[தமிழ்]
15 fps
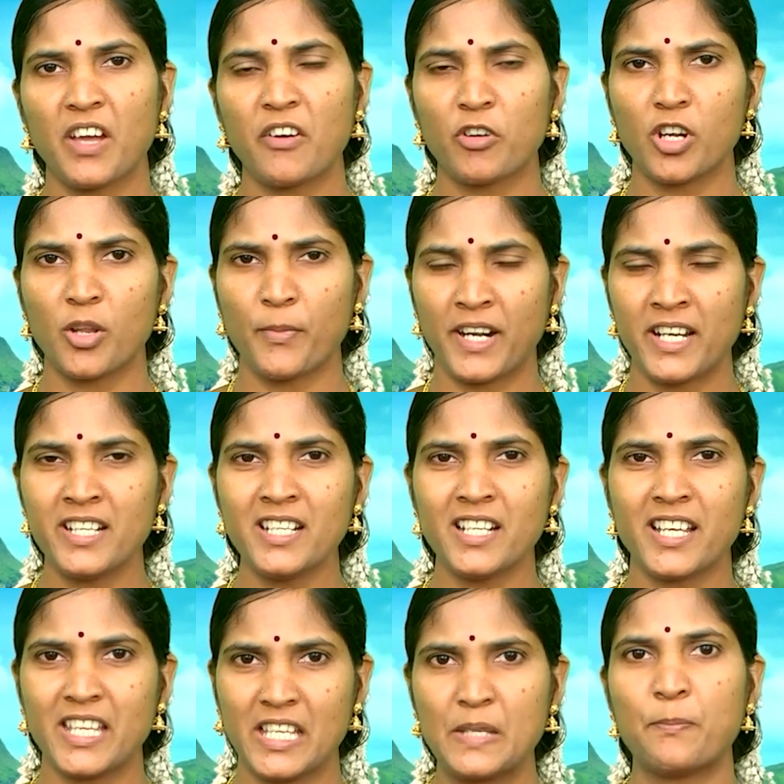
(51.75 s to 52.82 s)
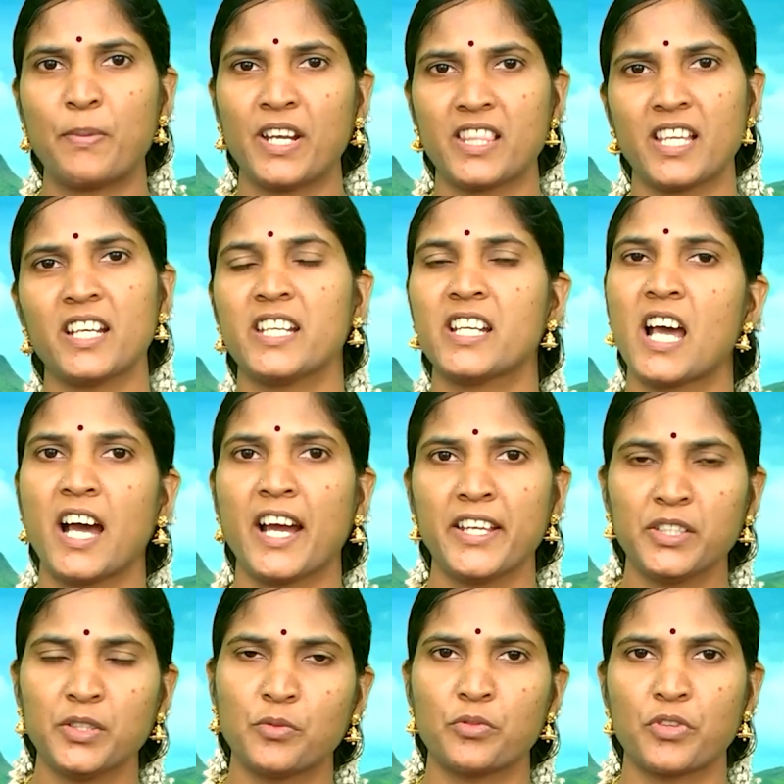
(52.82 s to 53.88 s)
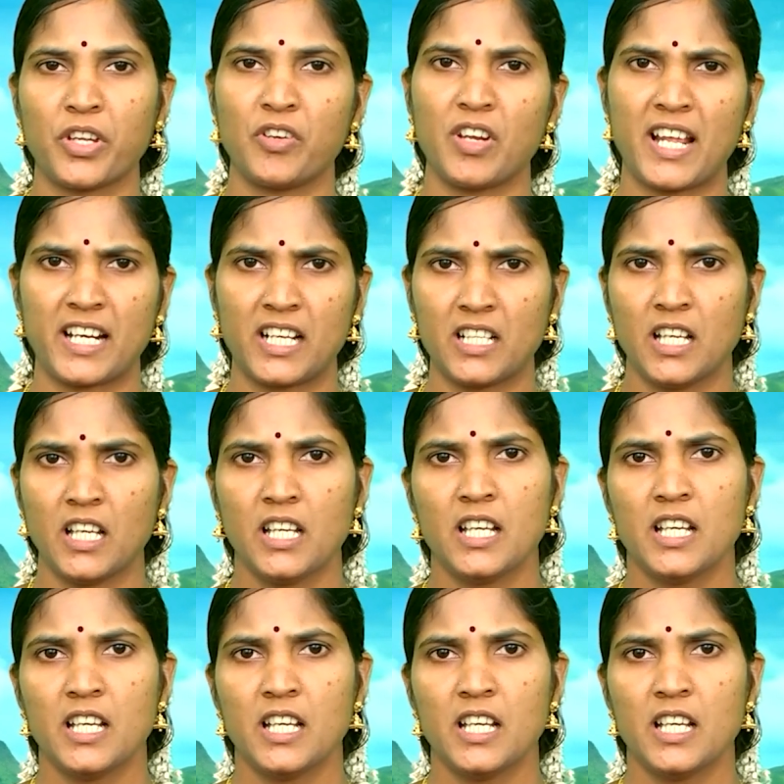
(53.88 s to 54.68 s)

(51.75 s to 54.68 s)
அவர்களுடைய மனநிலை இப்படித்தான் என ஆய்ந்து கூறியுள்ளார்கள்